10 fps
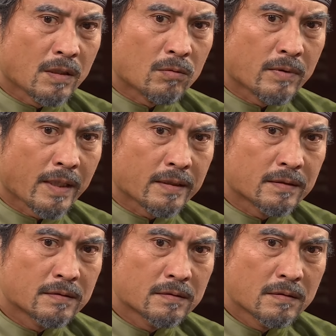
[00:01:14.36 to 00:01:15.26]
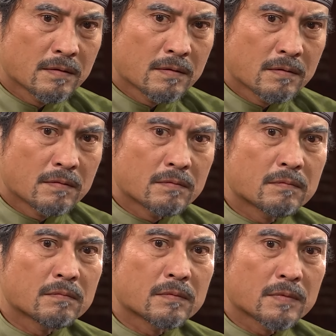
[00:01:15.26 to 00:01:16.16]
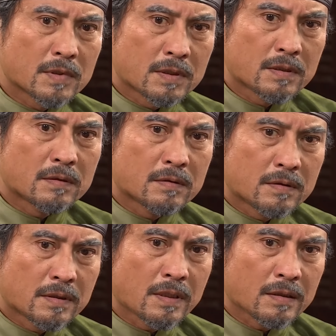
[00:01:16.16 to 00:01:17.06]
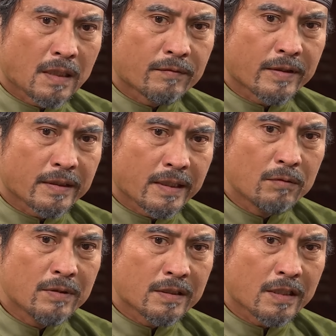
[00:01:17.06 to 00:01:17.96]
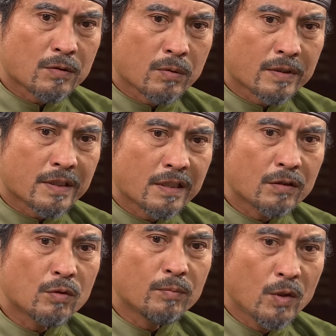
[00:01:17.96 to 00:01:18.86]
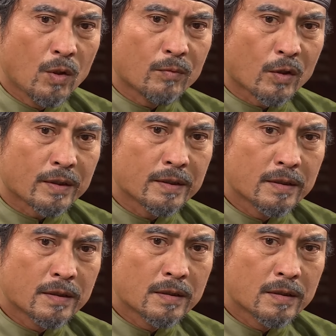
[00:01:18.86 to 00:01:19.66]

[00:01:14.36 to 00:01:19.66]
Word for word: Cái kiểu này ừ, Chắc phải kéo nhau ra chùa xin ta túc mấy hôm rồi